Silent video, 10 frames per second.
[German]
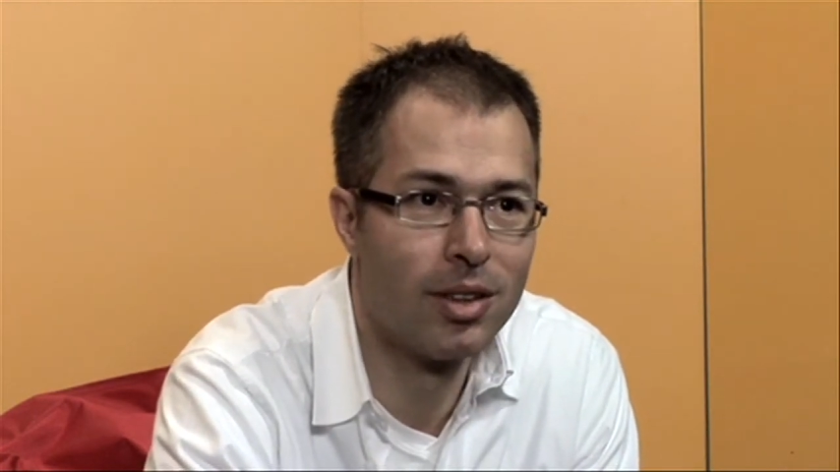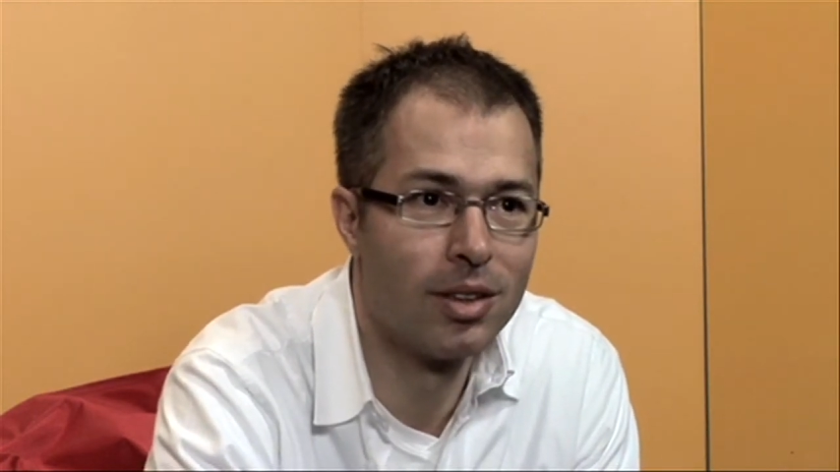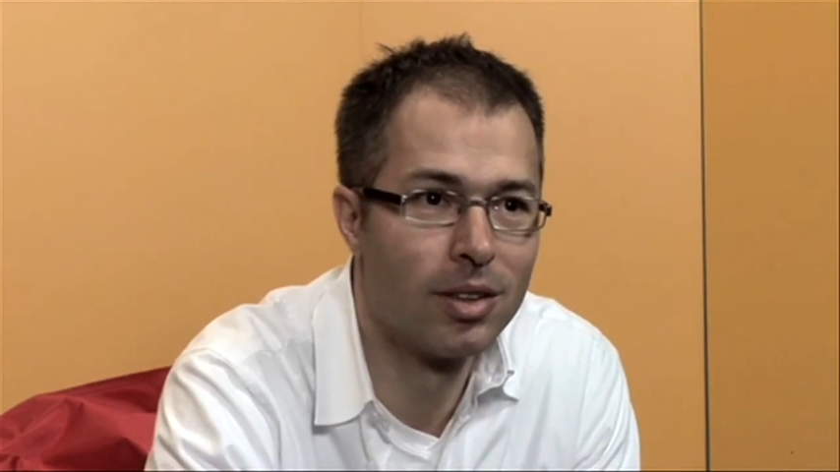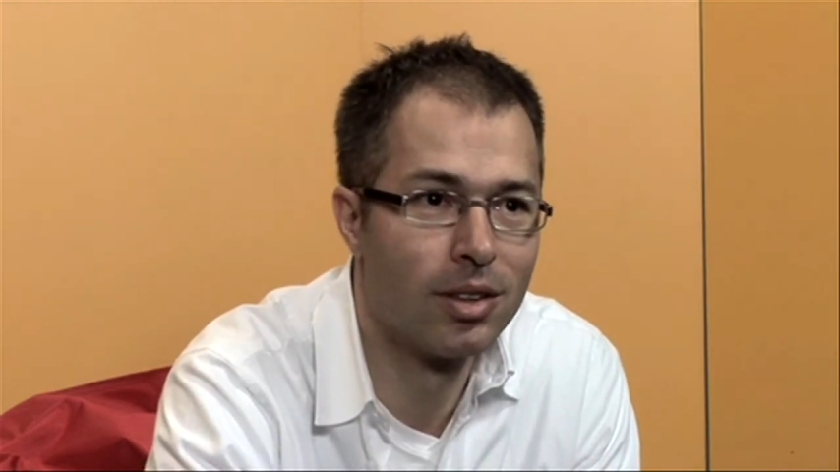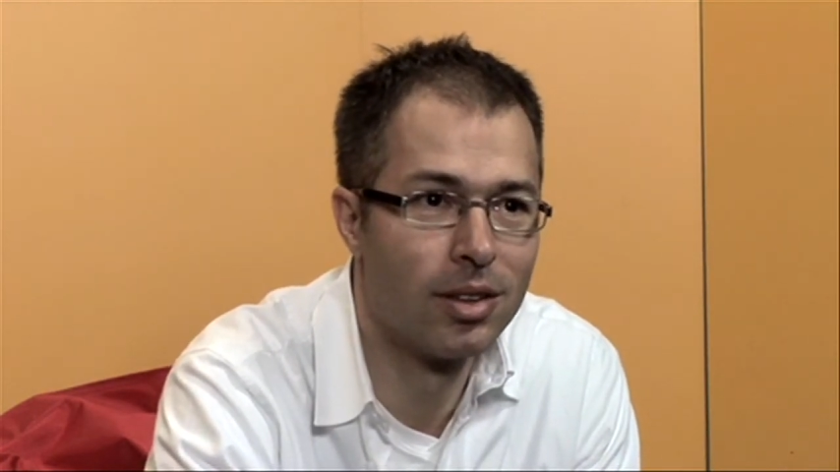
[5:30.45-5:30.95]
Das
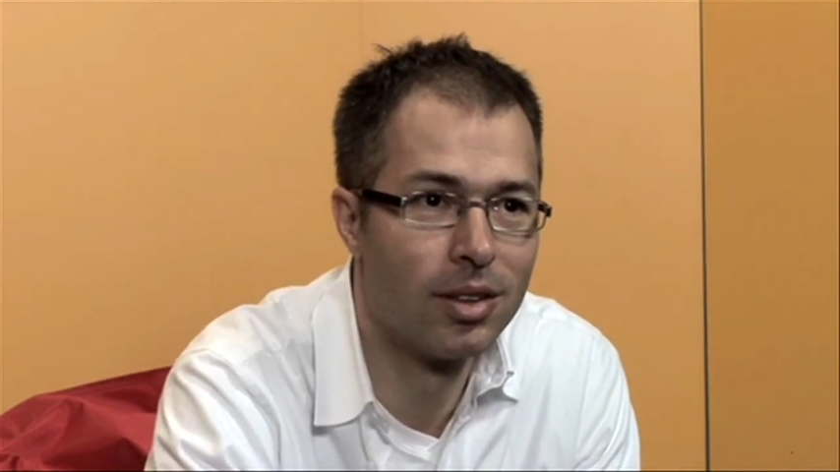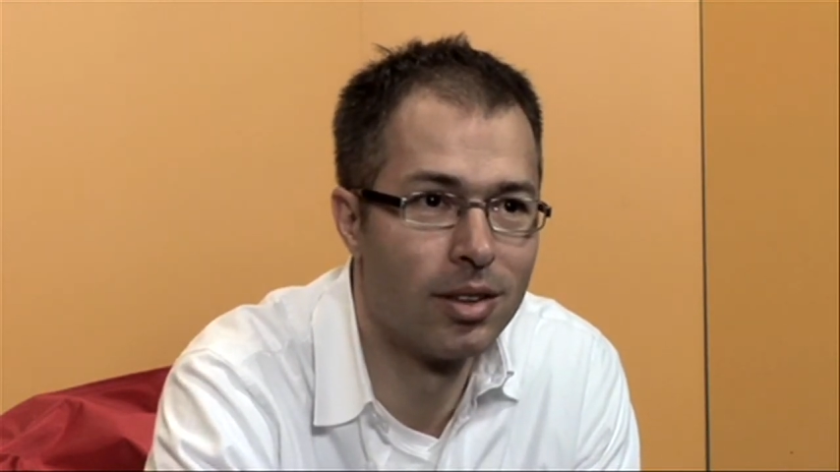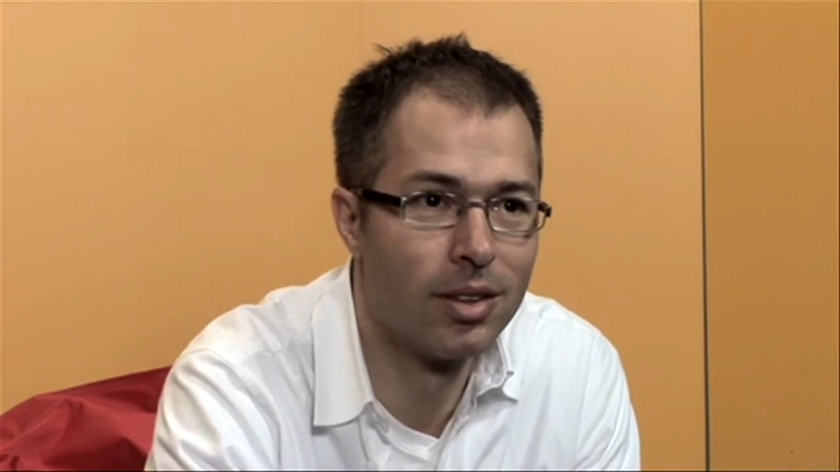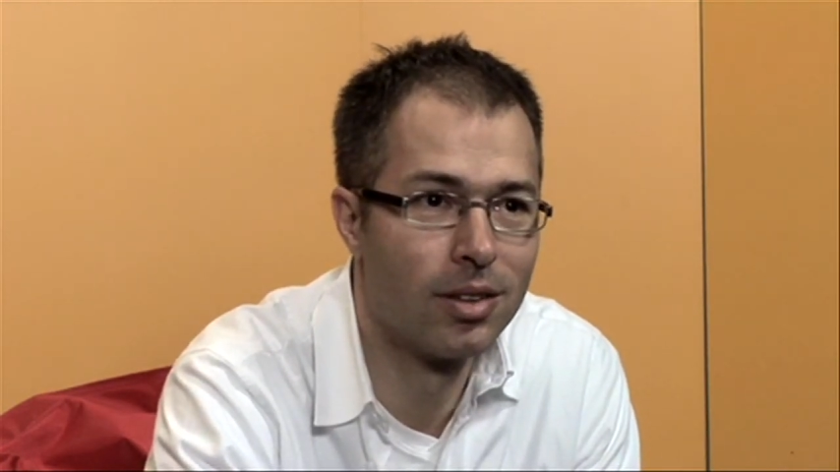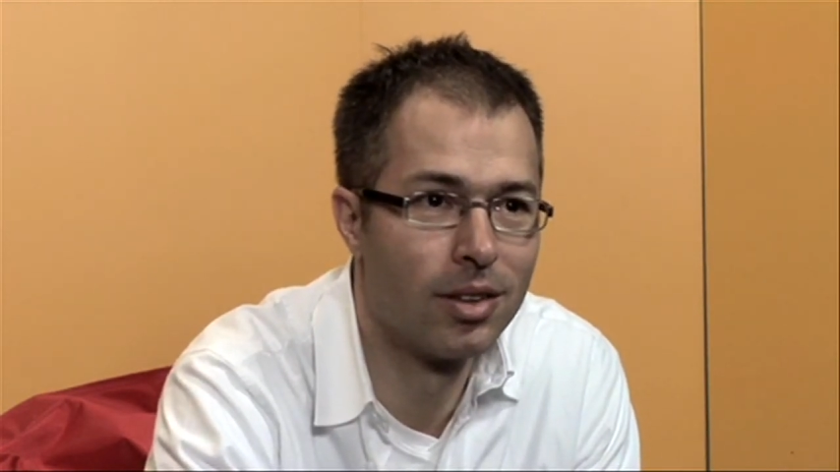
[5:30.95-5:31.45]
ist
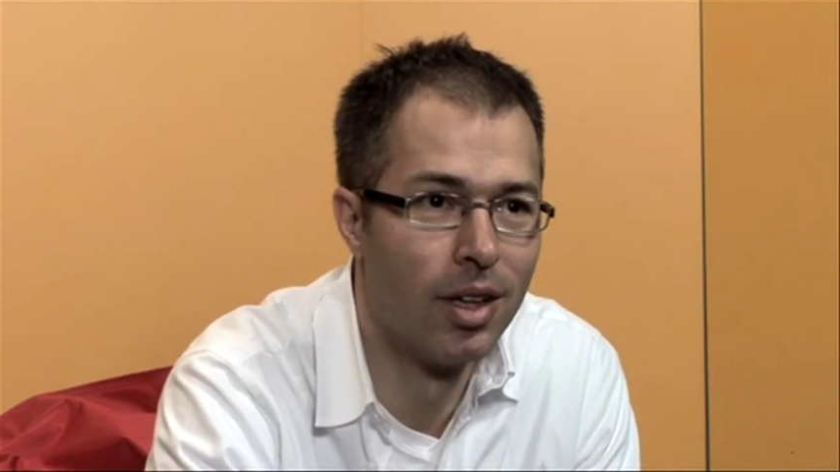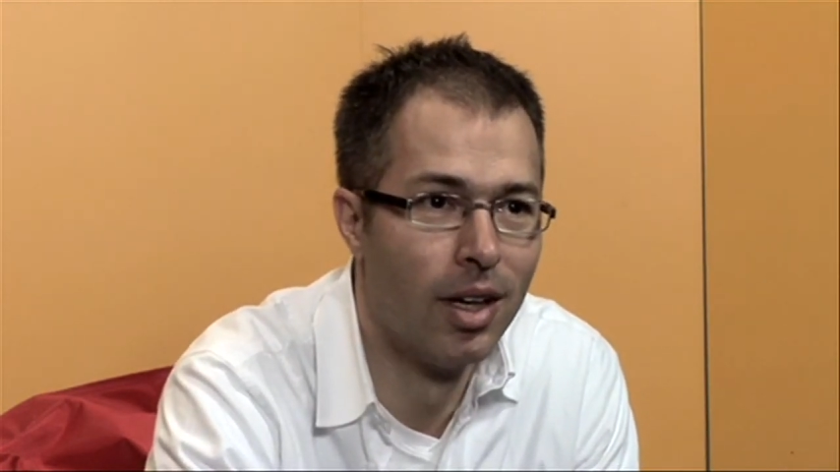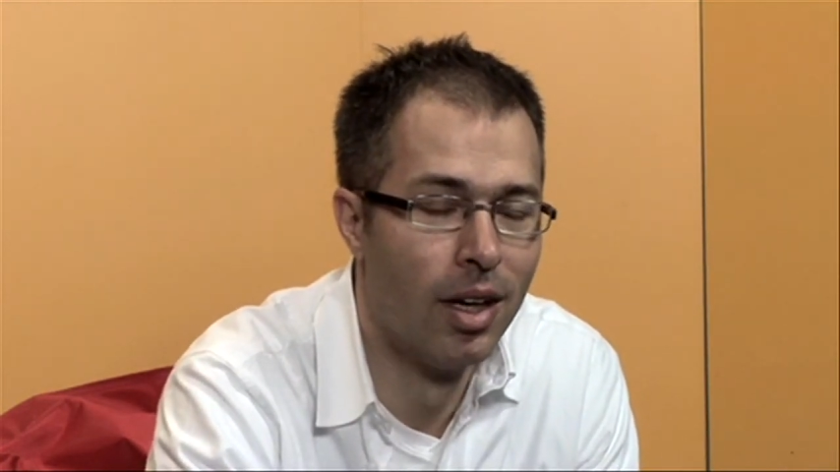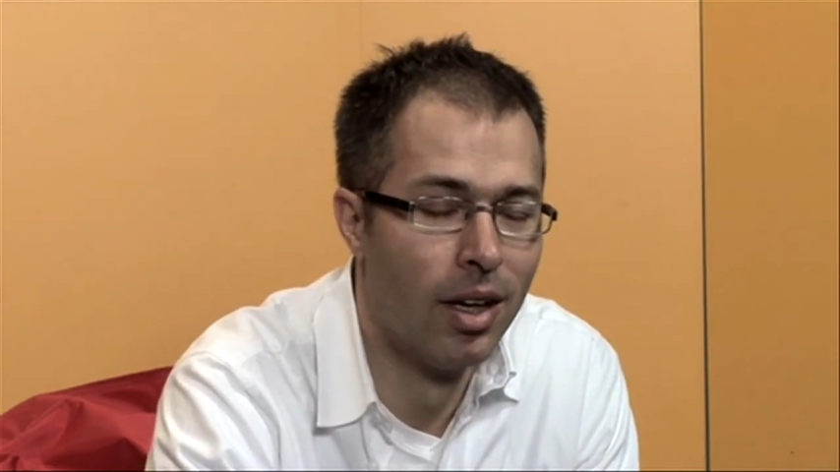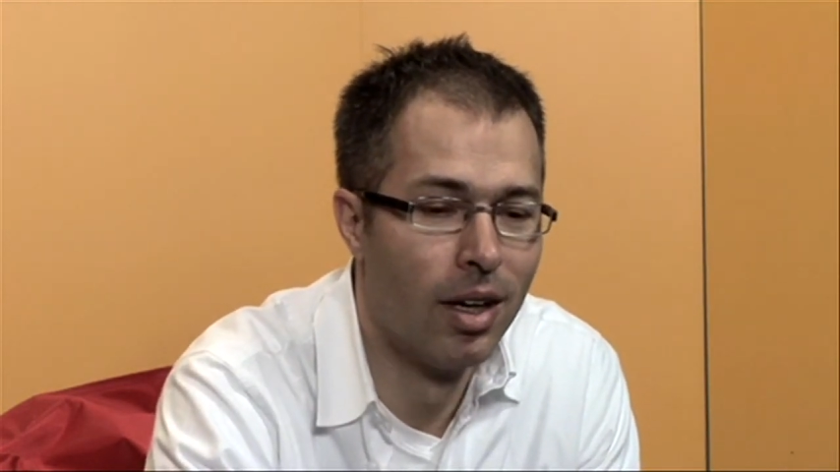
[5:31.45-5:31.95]
das, ist,
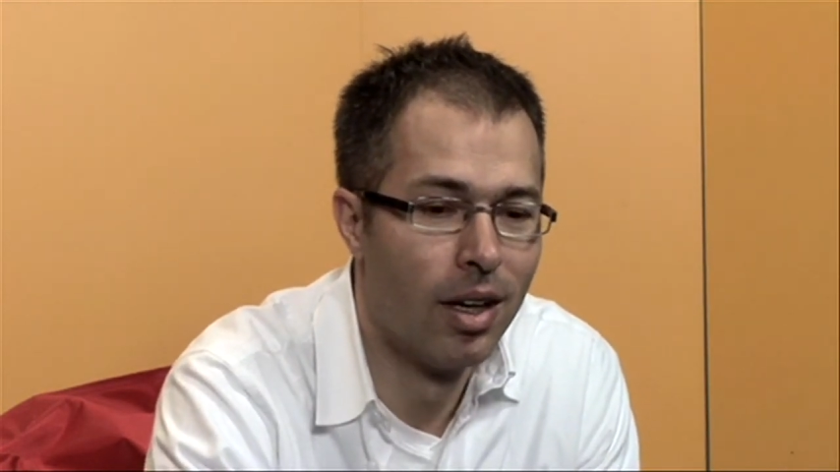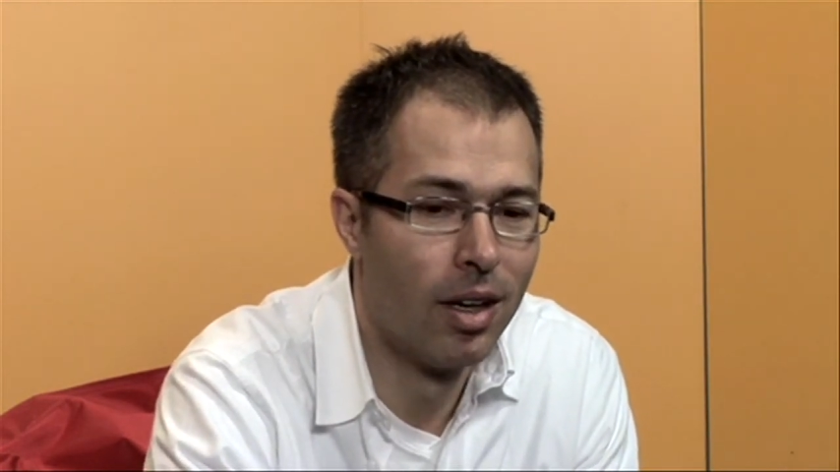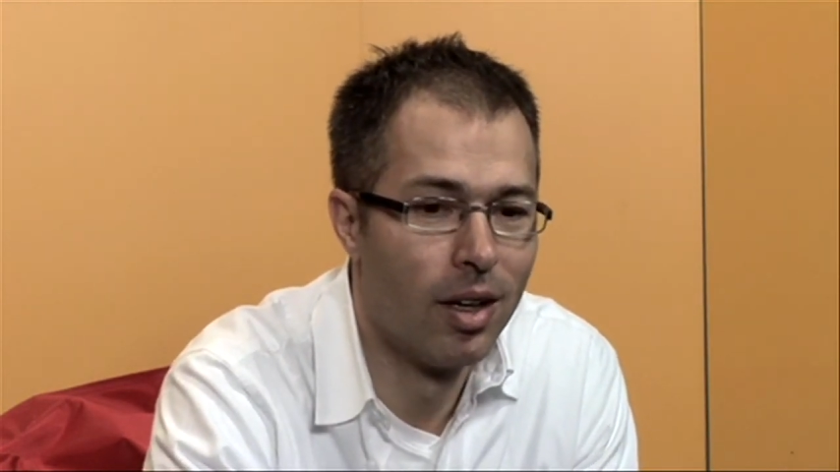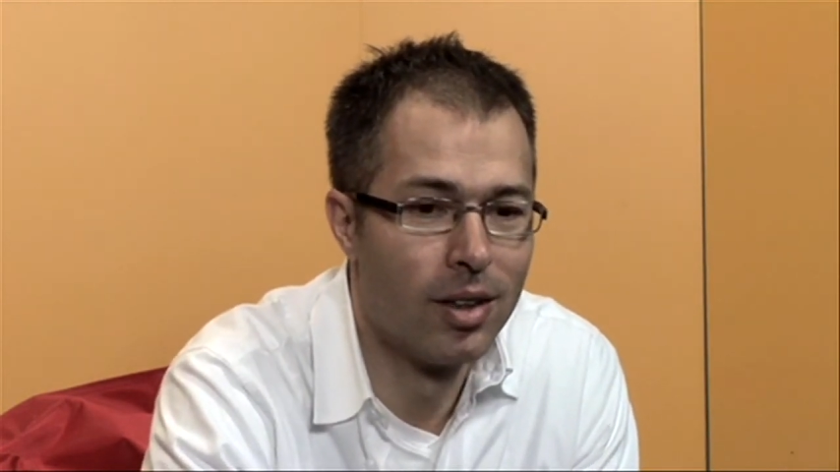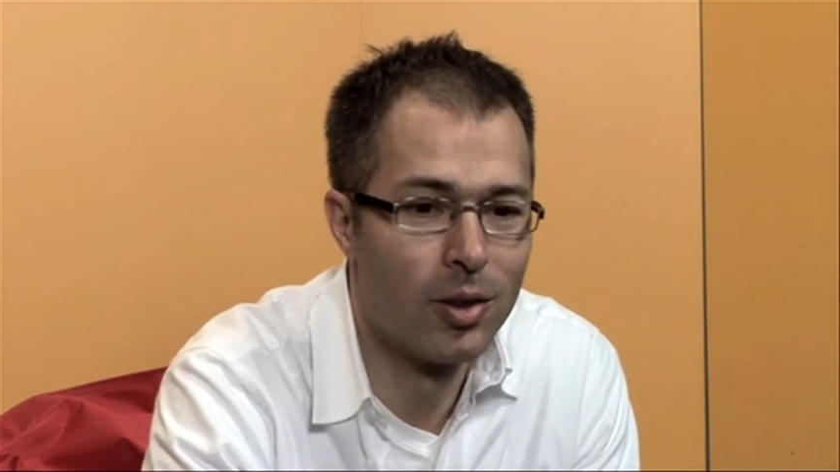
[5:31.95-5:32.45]
äh,